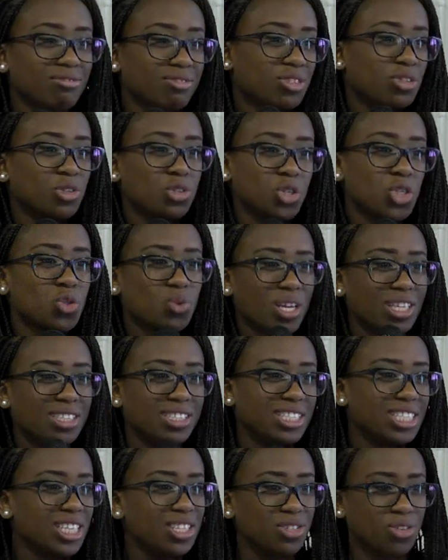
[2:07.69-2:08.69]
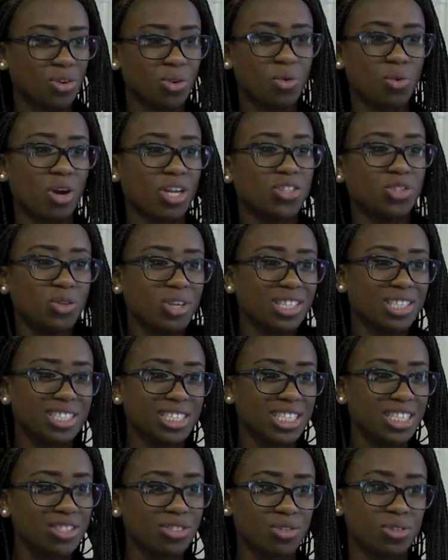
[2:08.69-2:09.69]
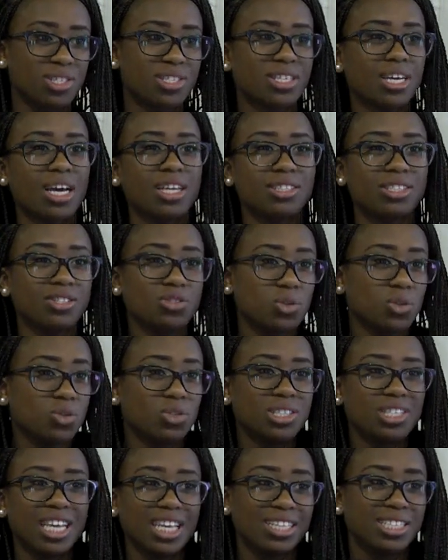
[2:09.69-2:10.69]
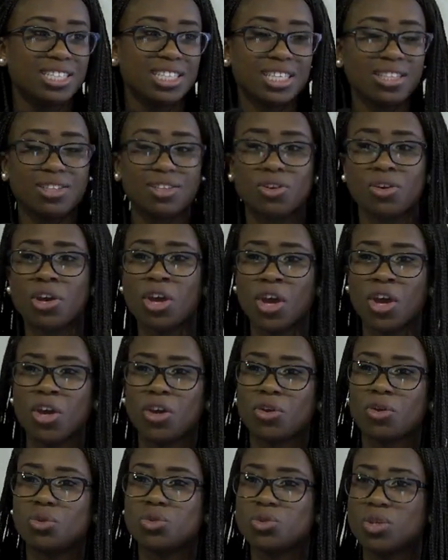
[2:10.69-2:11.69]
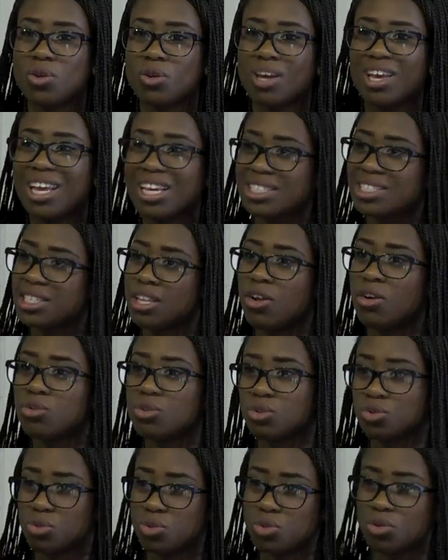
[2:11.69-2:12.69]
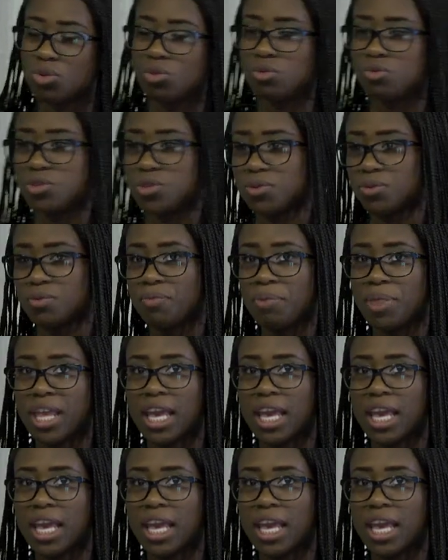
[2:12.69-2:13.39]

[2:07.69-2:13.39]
que Dieu soit digne, quoi. Dieu est digne de ça. Dieu est digne que nous soyons excellents dans tout ce que nous faisons.